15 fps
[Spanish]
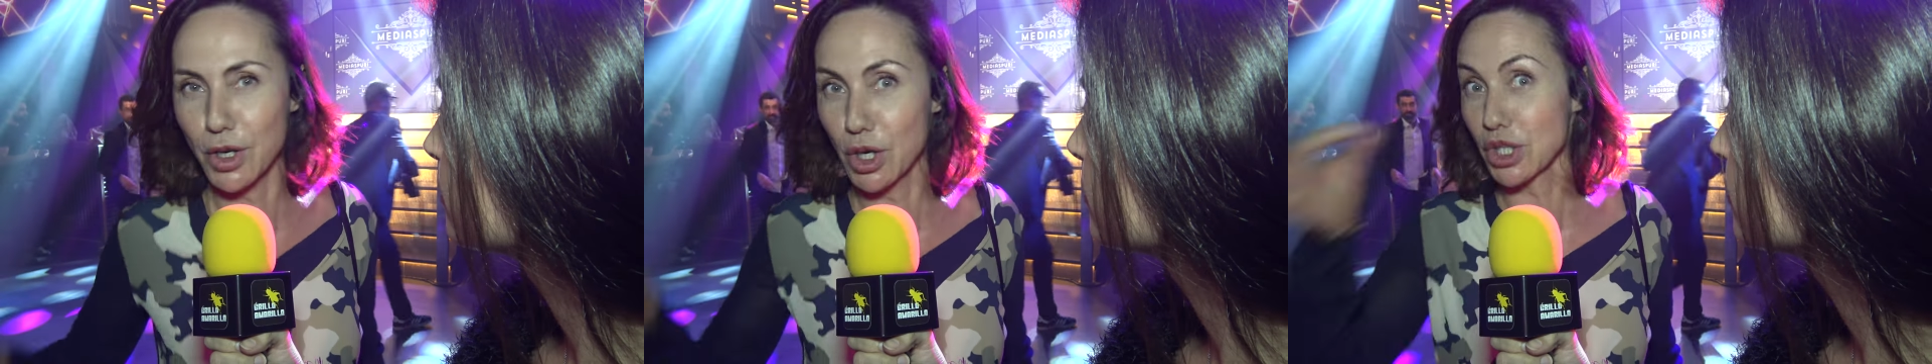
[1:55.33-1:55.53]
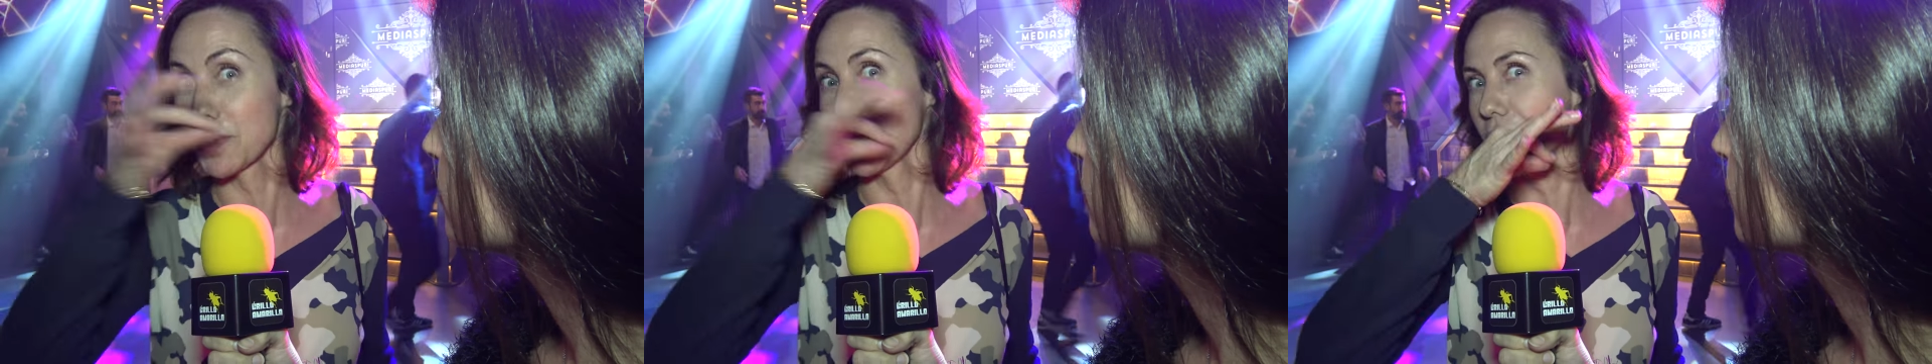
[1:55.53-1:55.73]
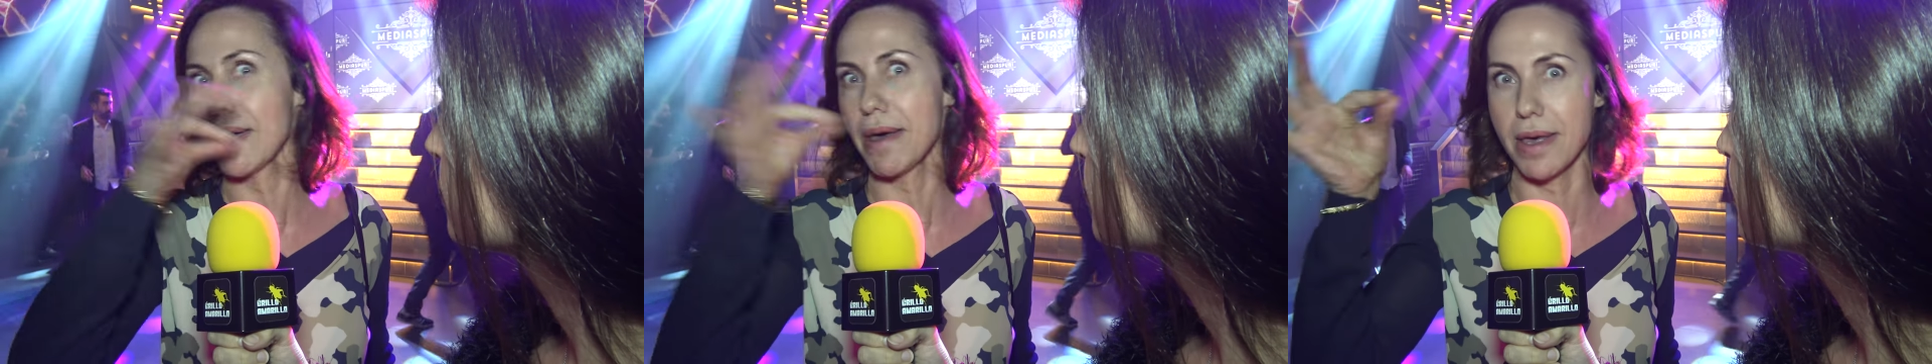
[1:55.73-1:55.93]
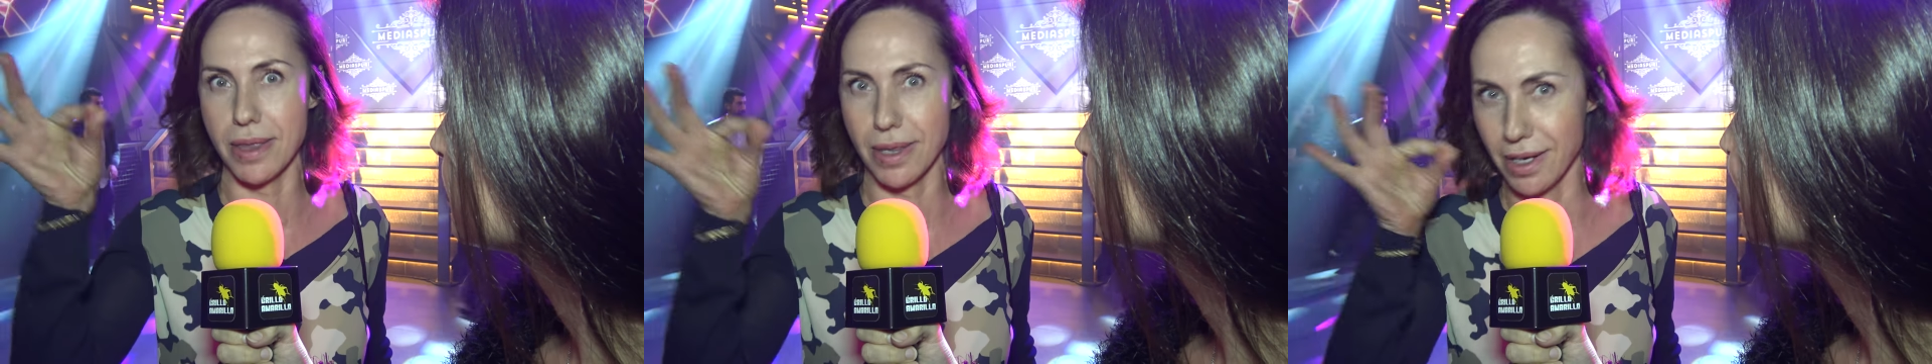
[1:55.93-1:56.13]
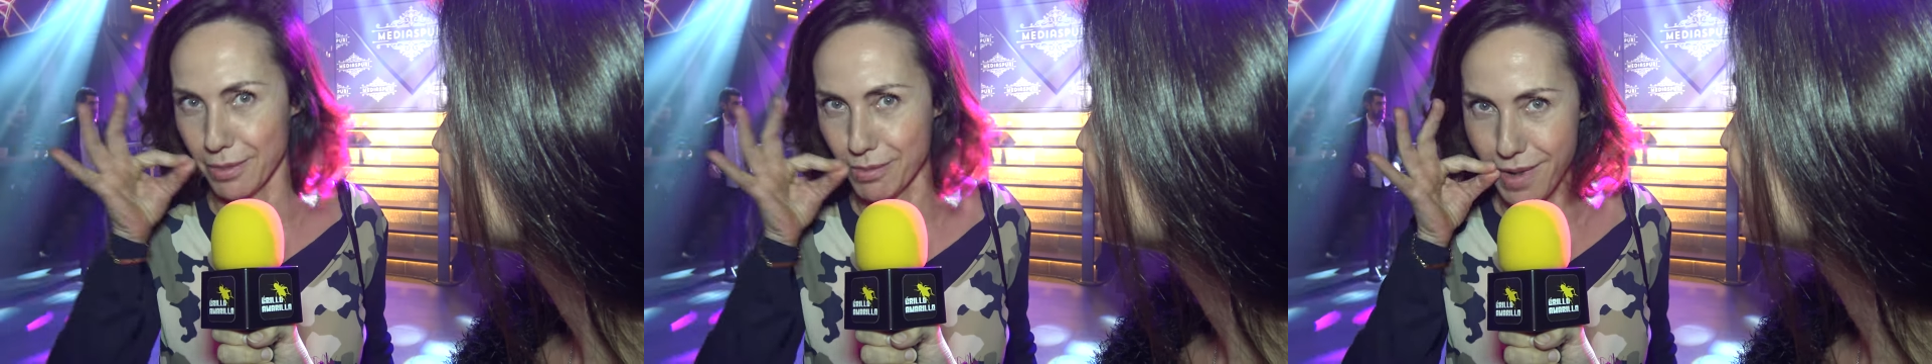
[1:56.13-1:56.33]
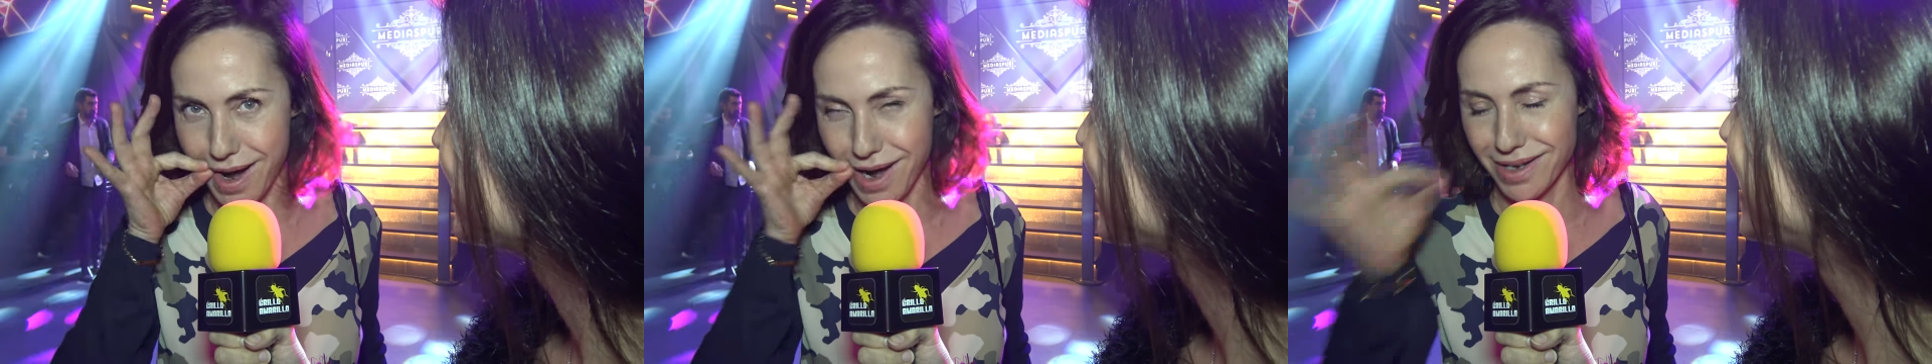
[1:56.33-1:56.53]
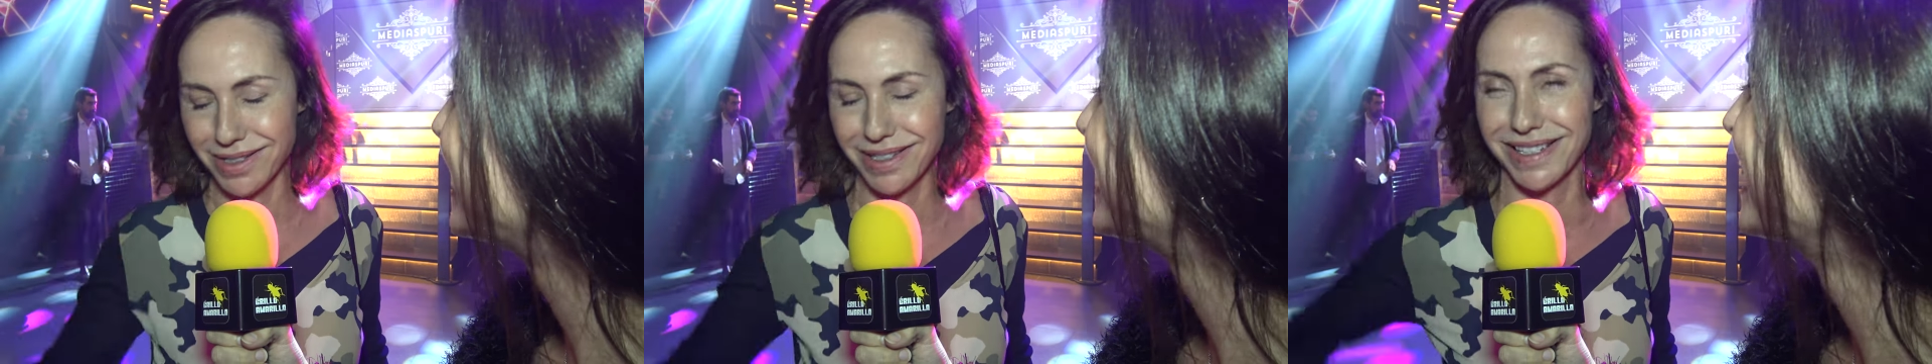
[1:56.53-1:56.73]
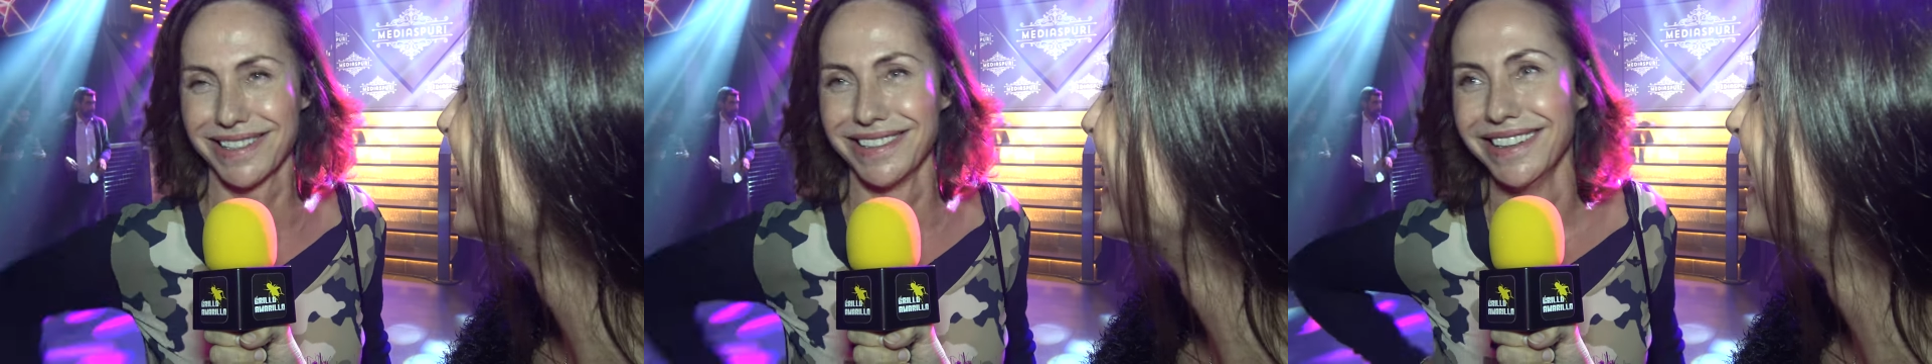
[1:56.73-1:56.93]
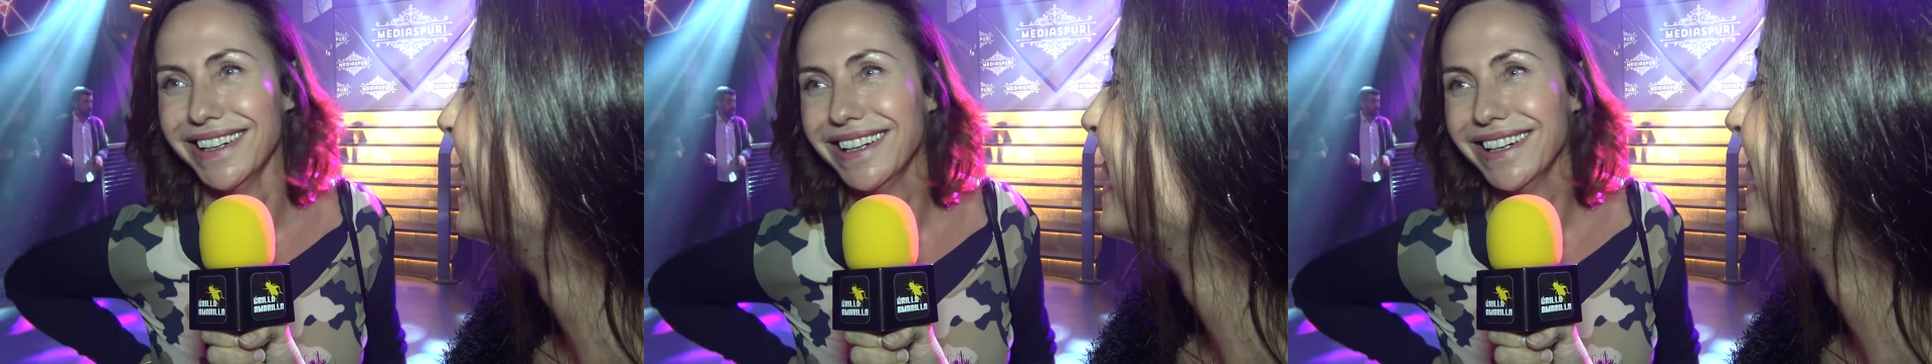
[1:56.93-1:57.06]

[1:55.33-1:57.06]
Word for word: no os voy a decir más,